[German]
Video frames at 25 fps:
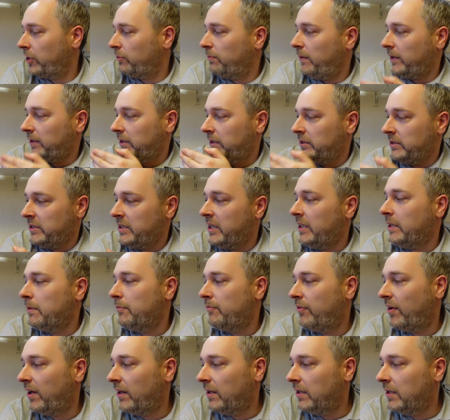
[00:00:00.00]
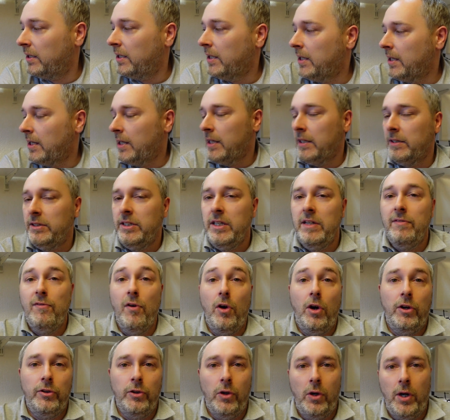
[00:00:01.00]
das Becken in jedem Falle die
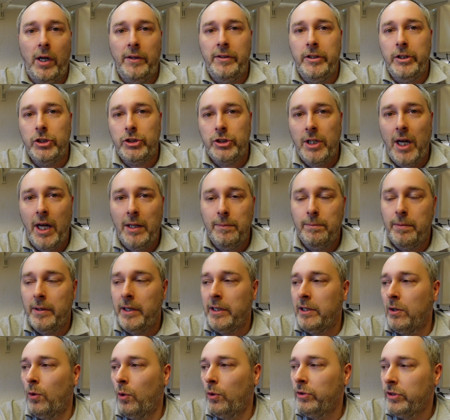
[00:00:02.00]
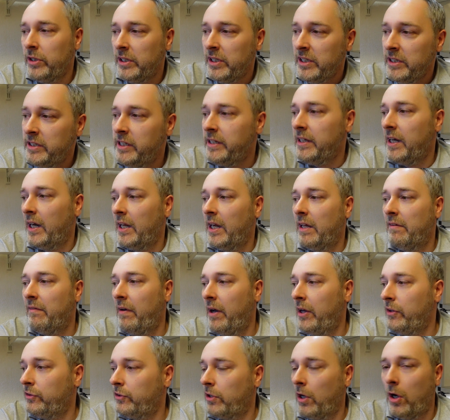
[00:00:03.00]
Woche noch an den Start bringen und
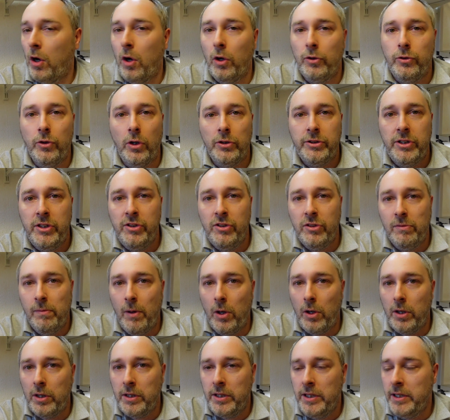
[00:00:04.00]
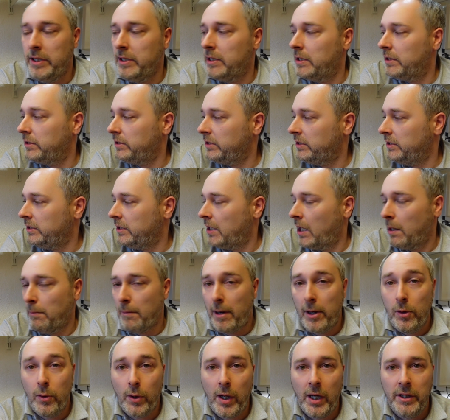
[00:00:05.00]
idealerweise auch noch diese Woche hier die
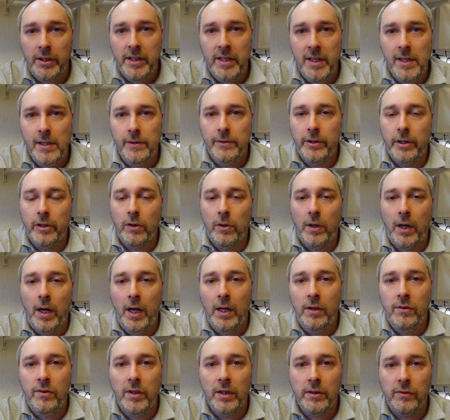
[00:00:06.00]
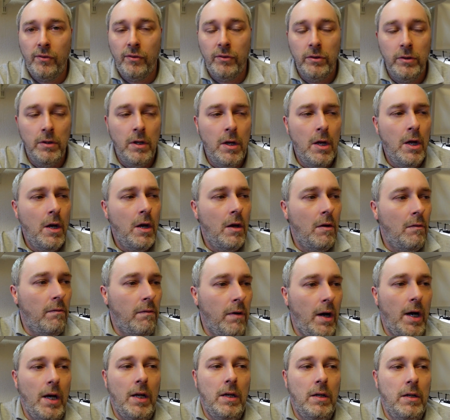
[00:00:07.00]
amaro garnelen dann noch einsetzen,
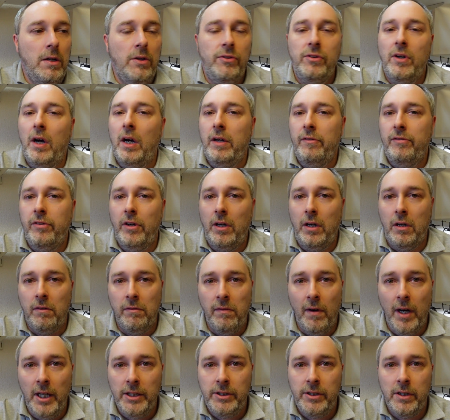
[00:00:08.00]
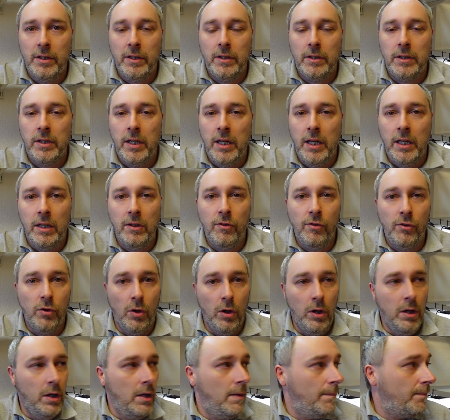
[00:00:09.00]
weil es einfach weitergehen
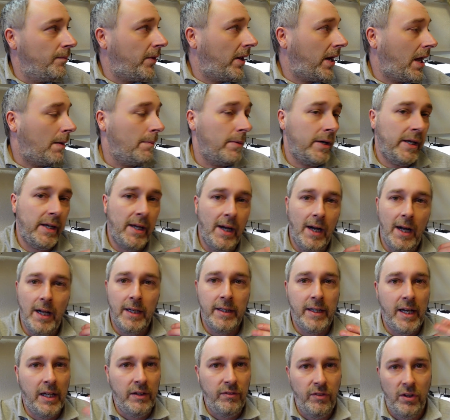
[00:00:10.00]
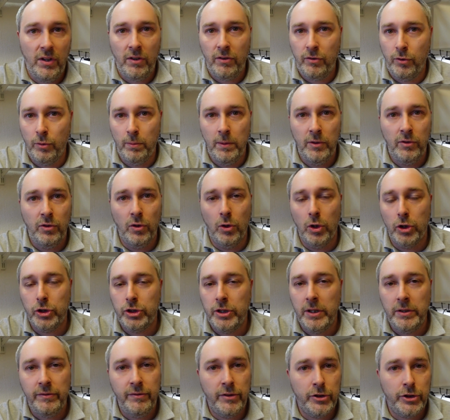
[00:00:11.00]
soll. Dann am Regal geht es ja sowieso
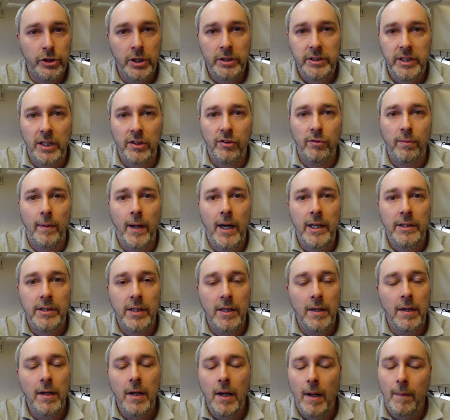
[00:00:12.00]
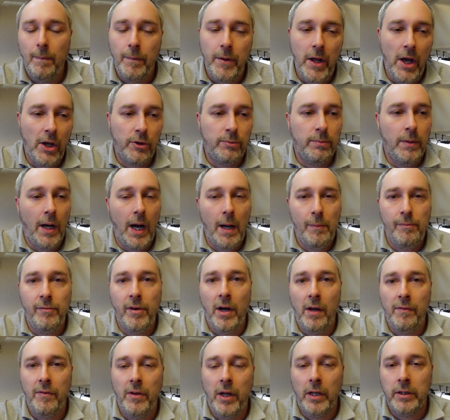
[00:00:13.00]
Schritt für Schritt jetzt weiter. Erstmal
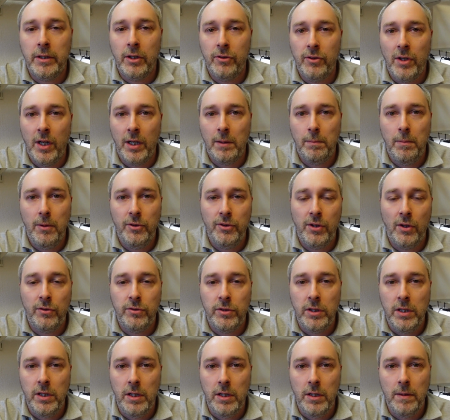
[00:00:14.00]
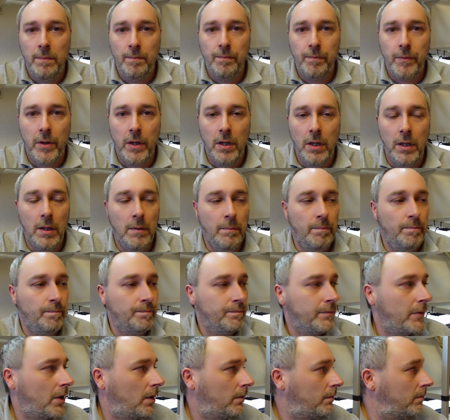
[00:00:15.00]
abwarten angesagt, bis dass die ähm,
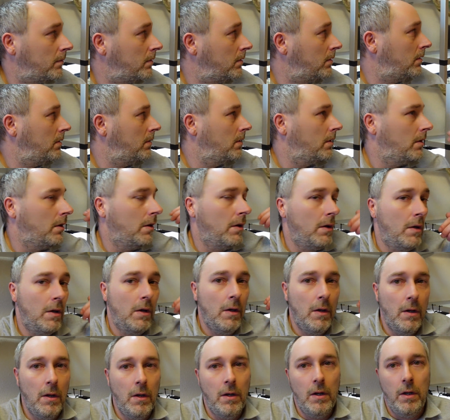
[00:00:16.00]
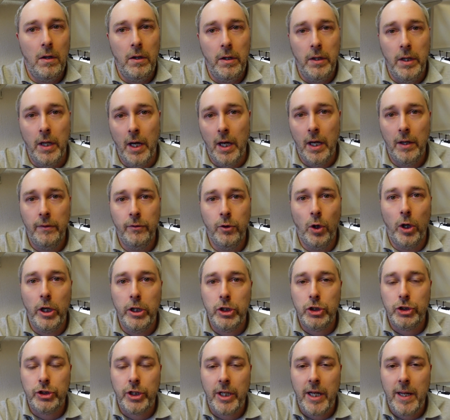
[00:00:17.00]
ja,
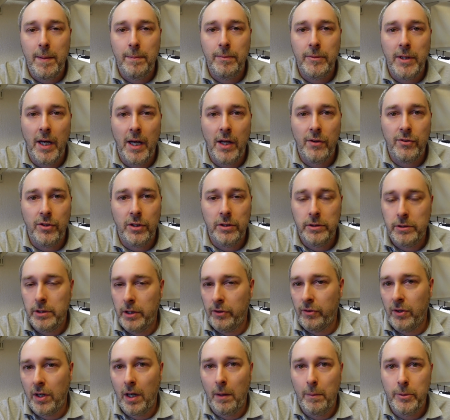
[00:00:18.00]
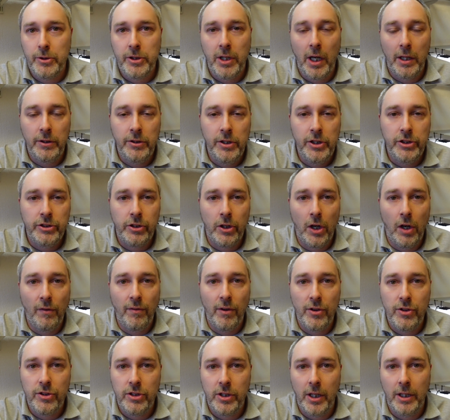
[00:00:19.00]
neuen Streben da sind. Jetzt kam ich gerade nicht drauf,
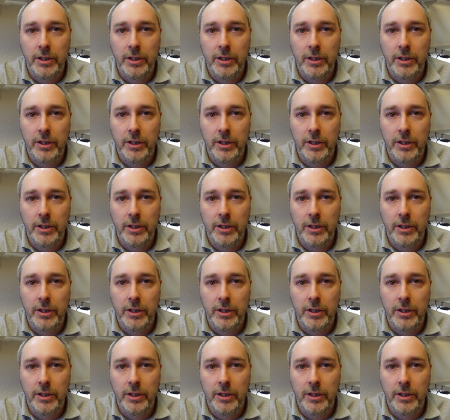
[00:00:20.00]
was ich